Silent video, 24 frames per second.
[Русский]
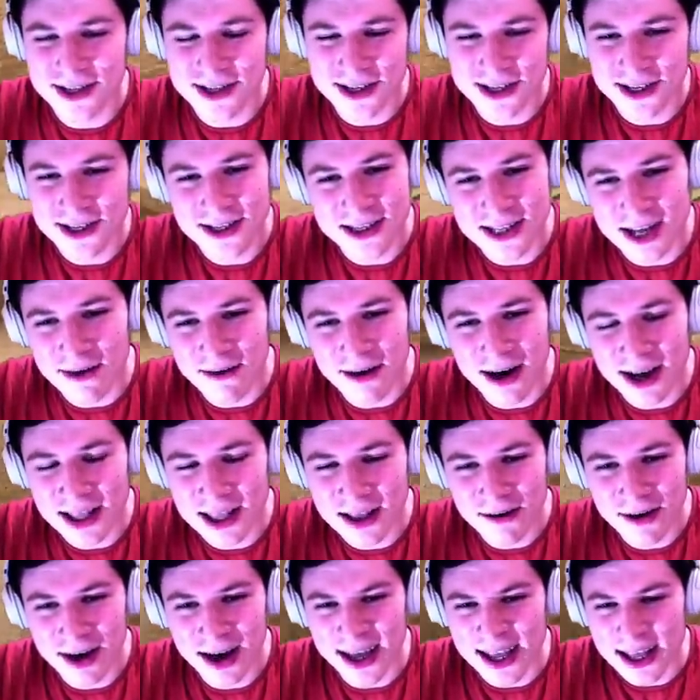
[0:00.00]
Давай,
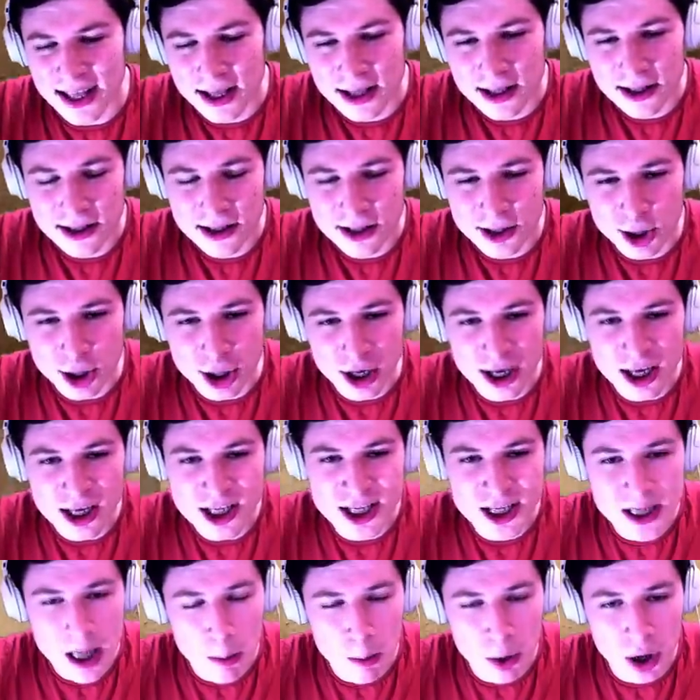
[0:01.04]
давай. Чё, нефиг, Ты
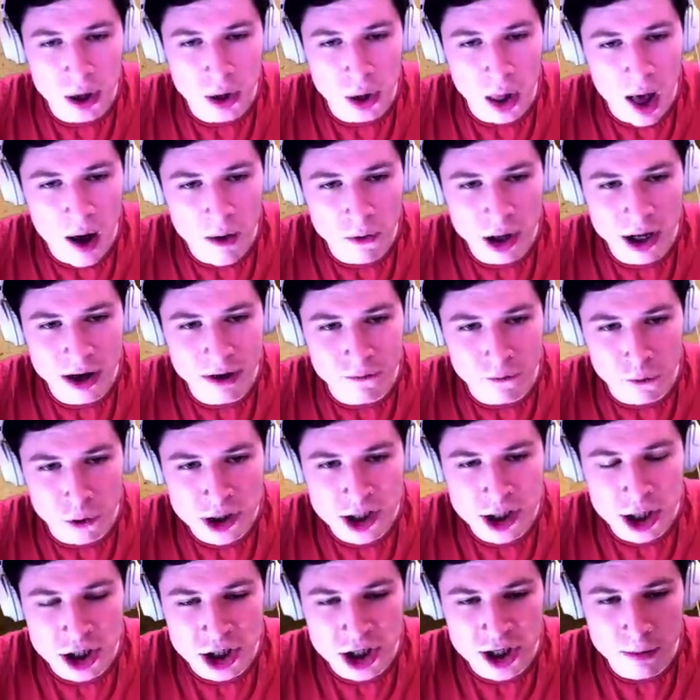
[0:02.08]
есть самое главное, говорить,
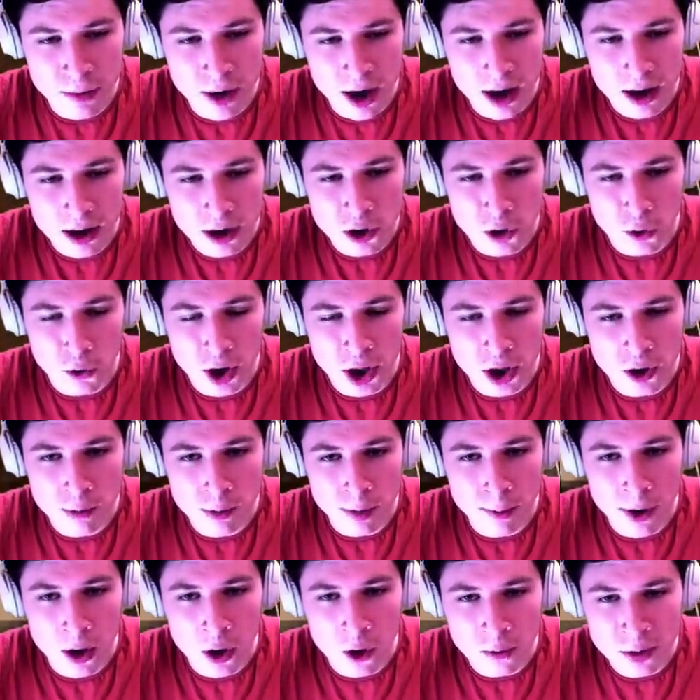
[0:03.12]
возле себя туалетную
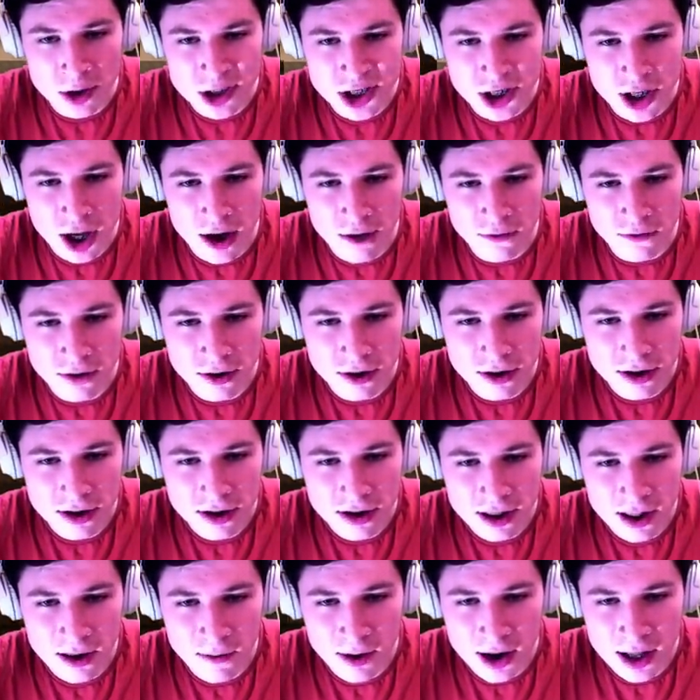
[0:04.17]
бумагу Чё, поставь. Нефиг.
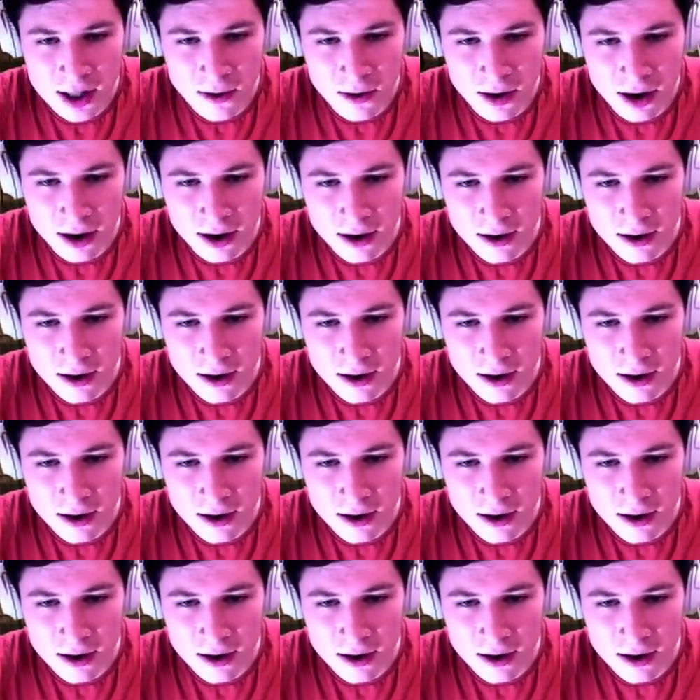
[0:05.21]
Давай, давай.